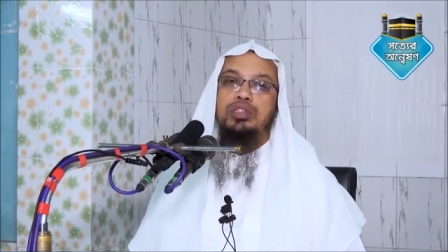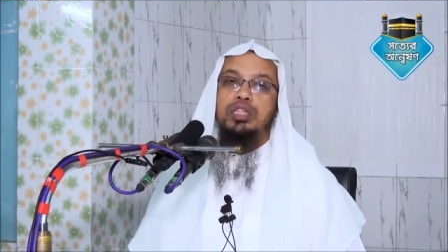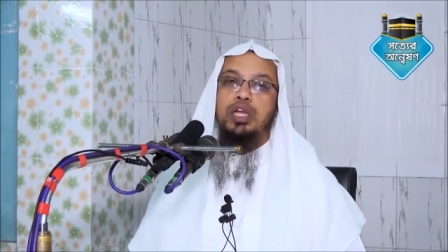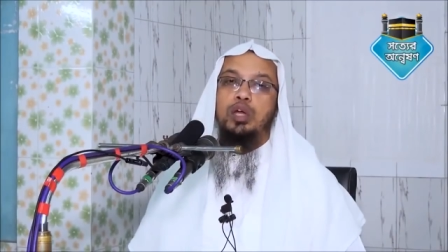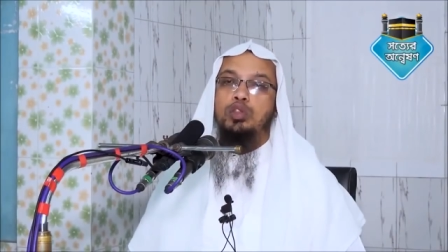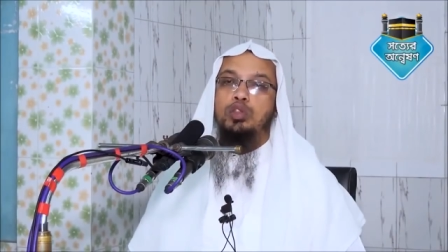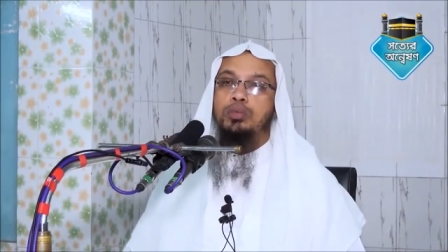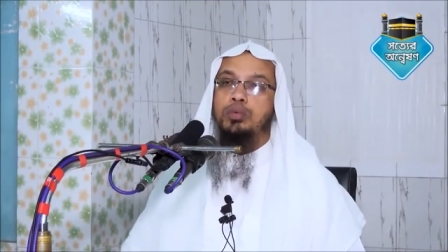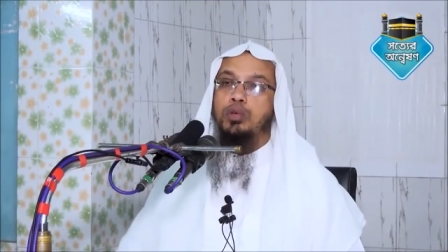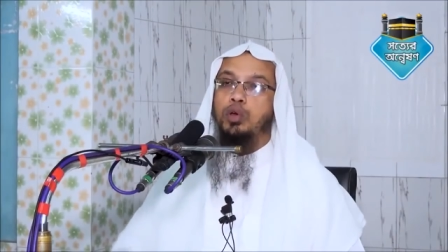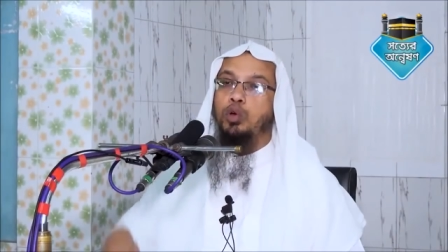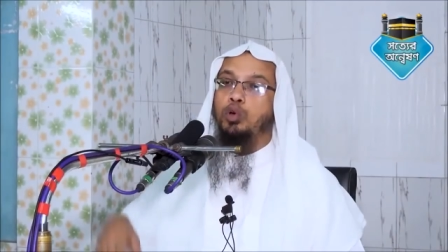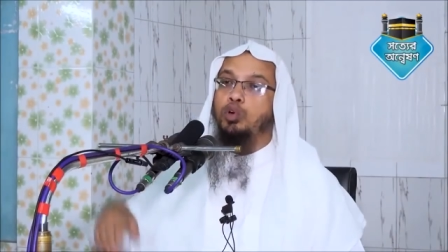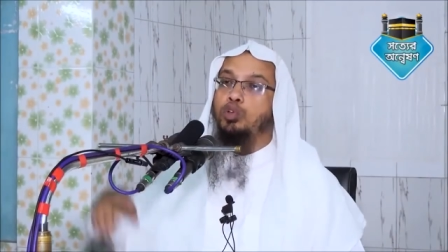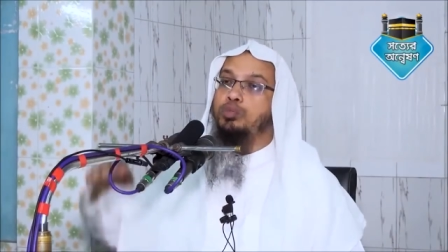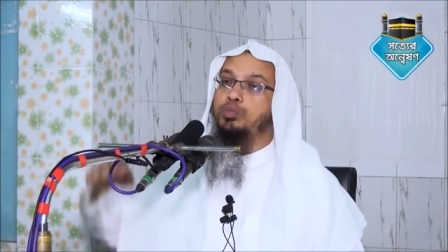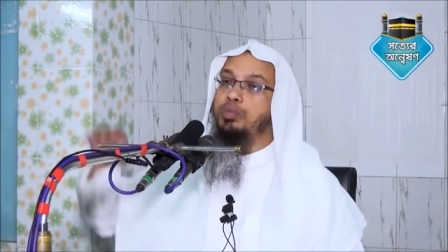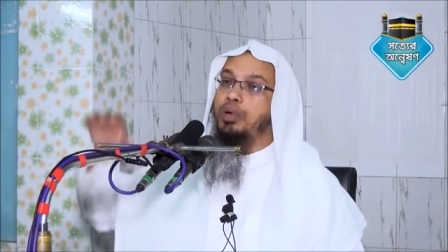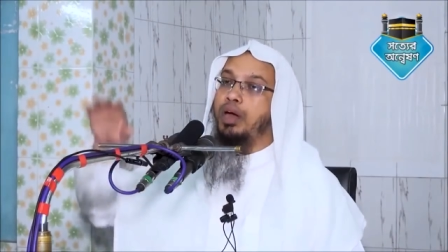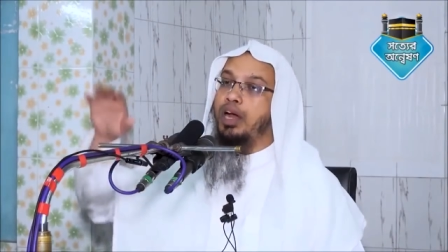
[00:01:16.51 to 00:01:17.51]
তাহলে তুমি
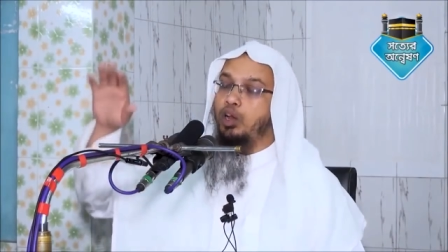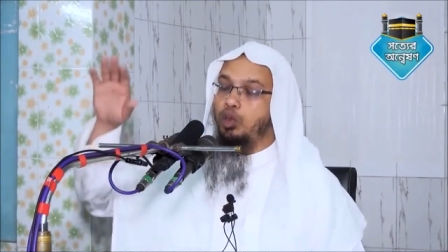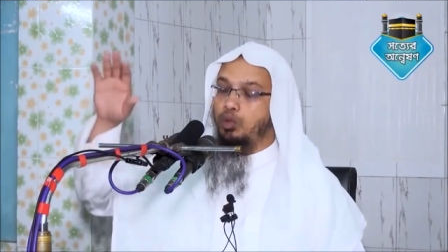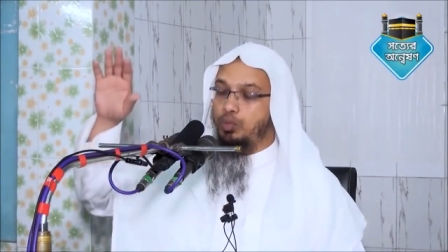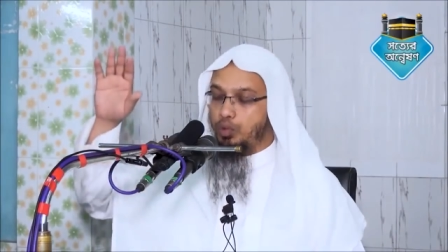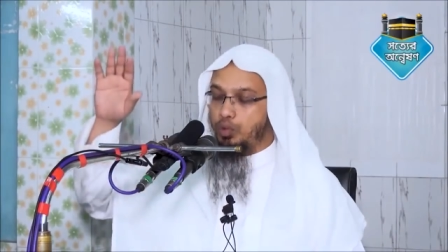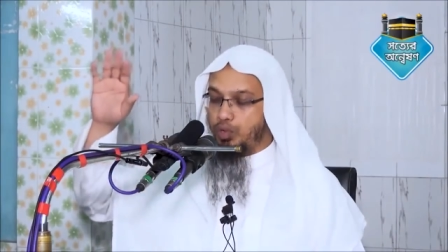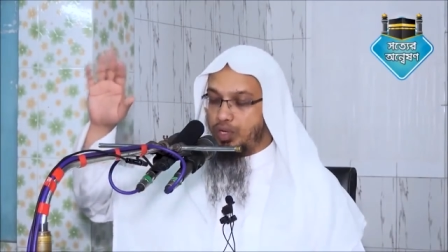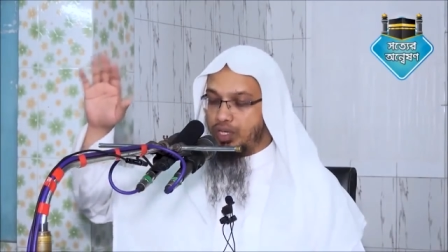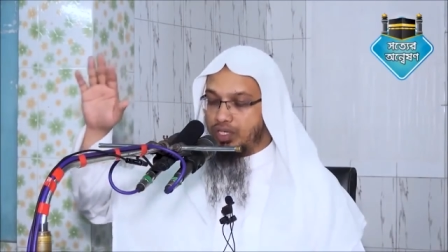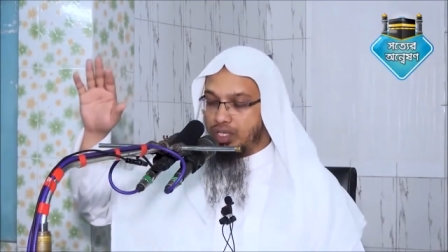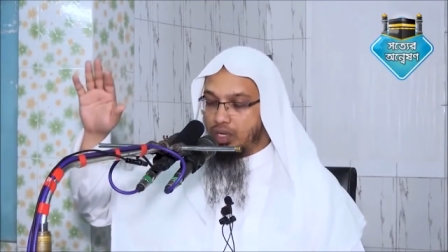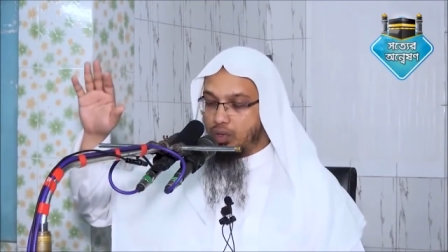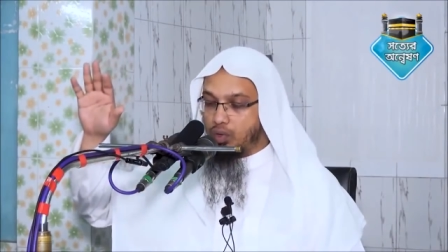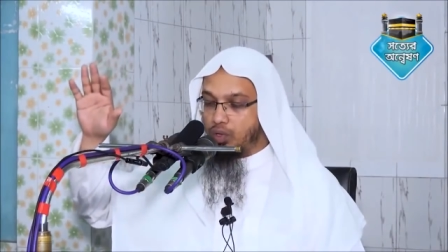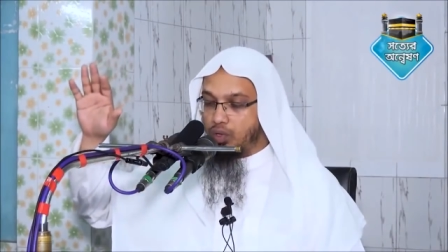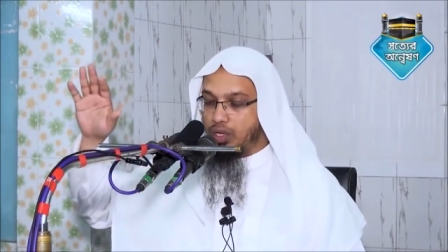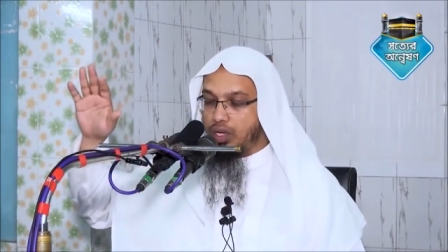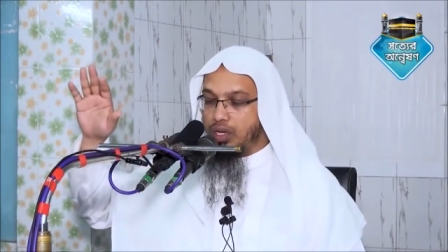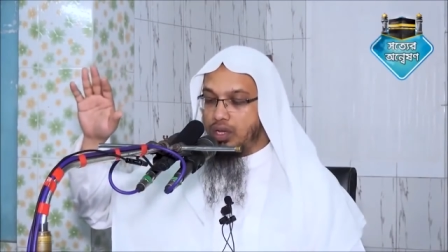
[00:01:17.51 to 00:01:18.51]
ওহুদ পাহাড়ের উপর উঠে
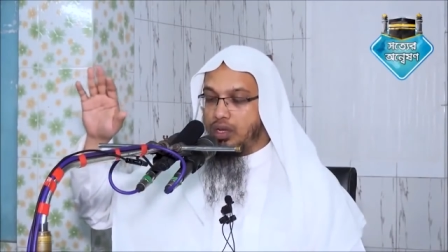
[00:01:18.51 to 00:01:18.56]
যাও